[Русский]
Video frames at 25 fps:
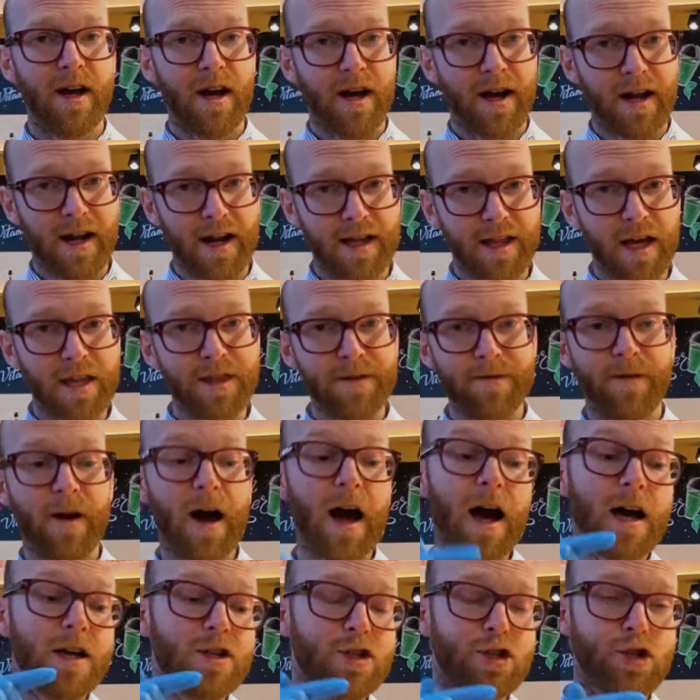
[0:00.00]
Гранатов,
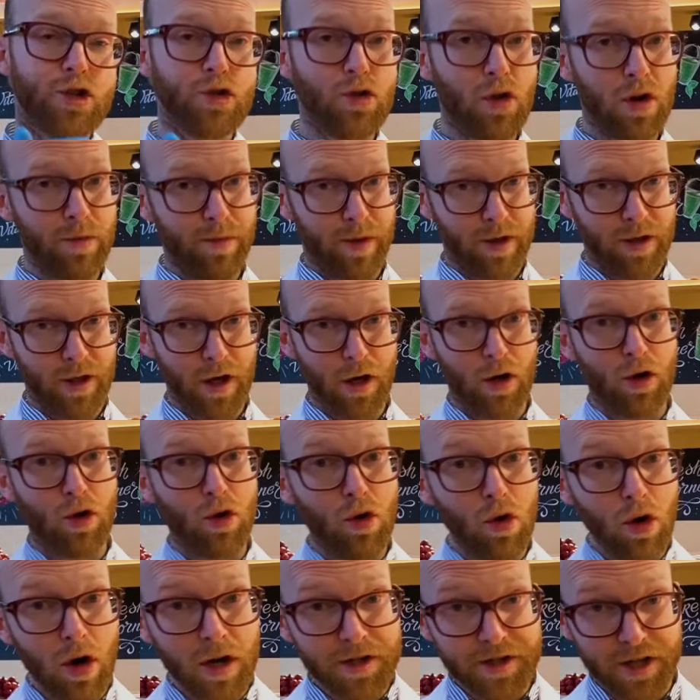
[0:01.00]
а особенно
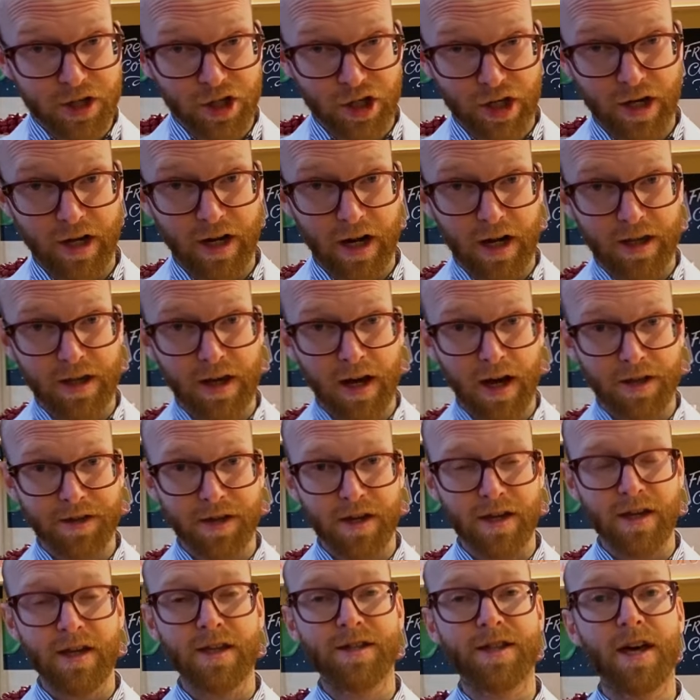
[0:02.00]
косточек граната
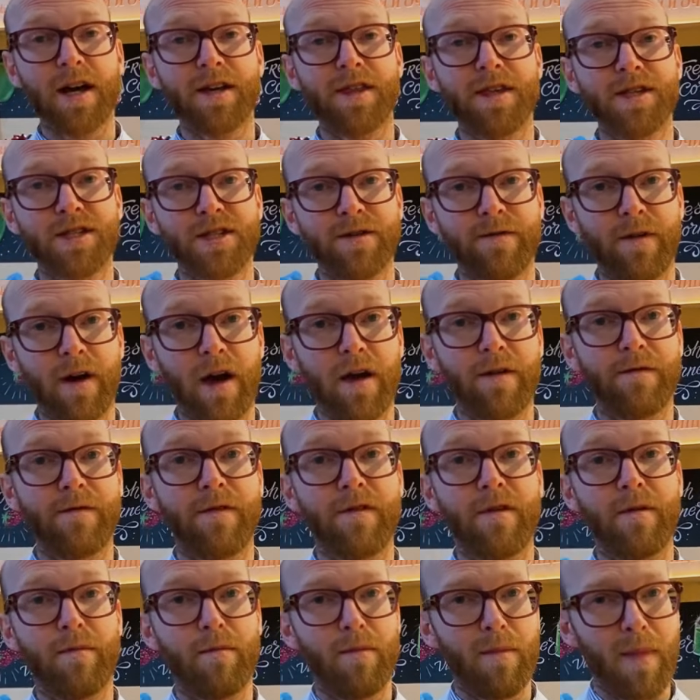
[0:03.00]
и так
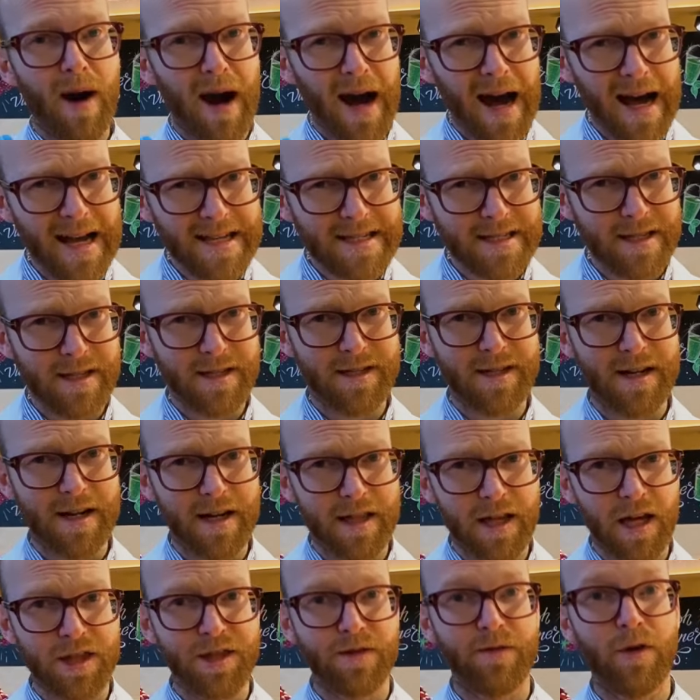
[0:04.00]
называемого масла из
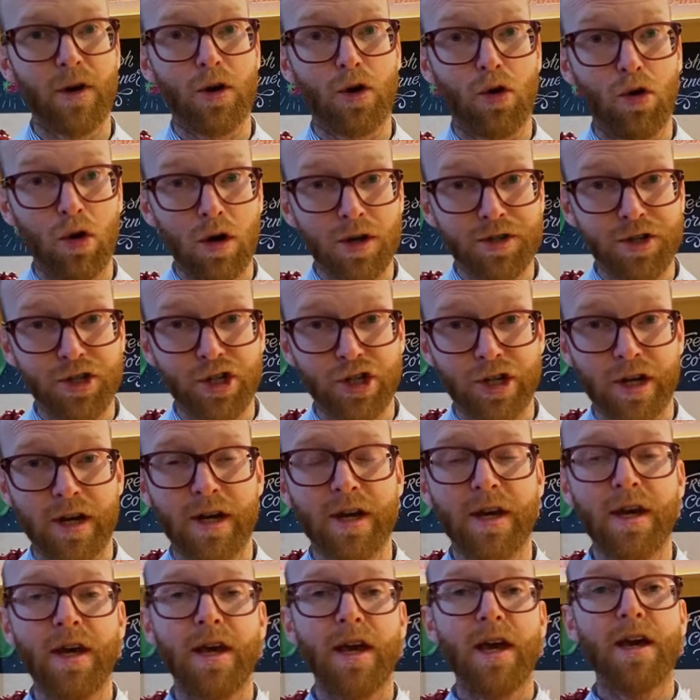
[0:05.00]
гранатового косточек,
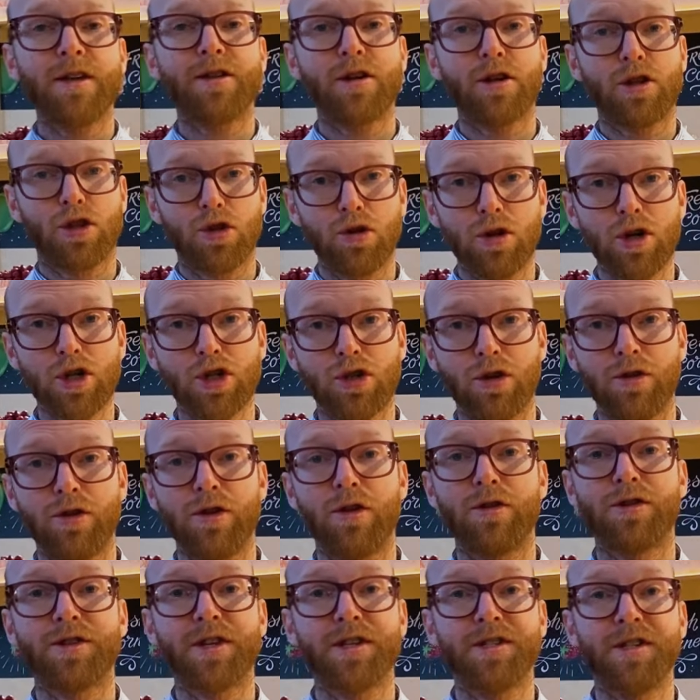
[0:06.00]
это то, что в
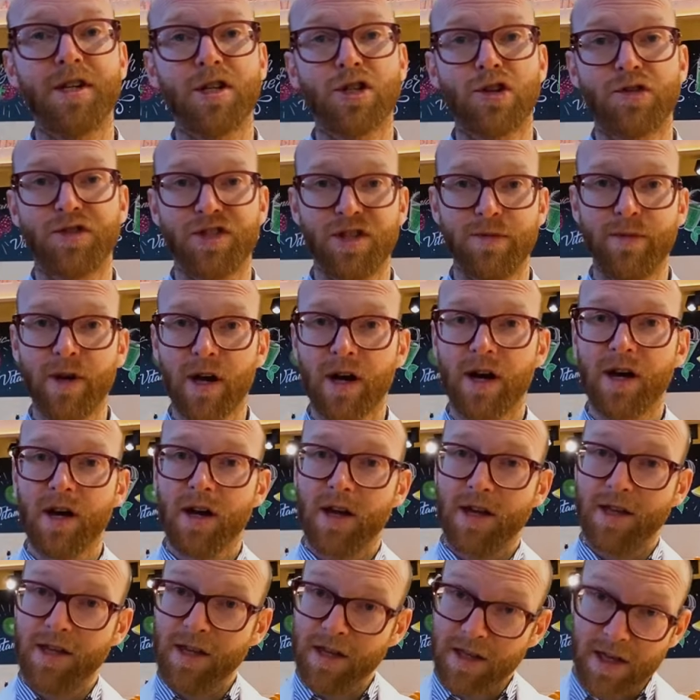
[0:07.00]
нем содержит в себе
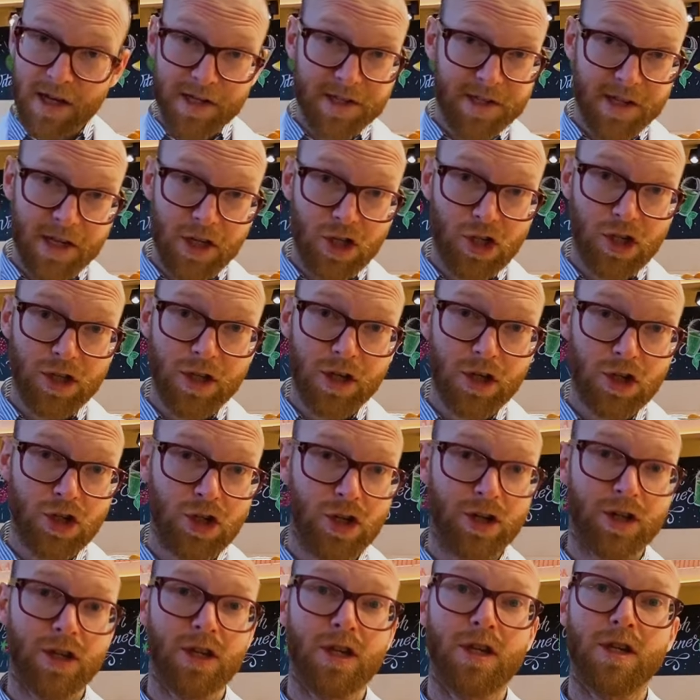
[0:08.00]
ненасыщенные
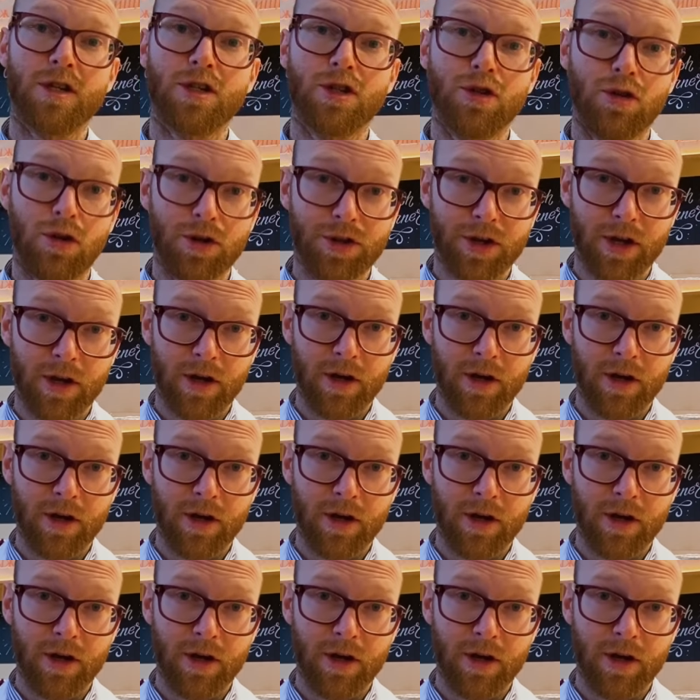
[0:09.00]
жирные кислоты,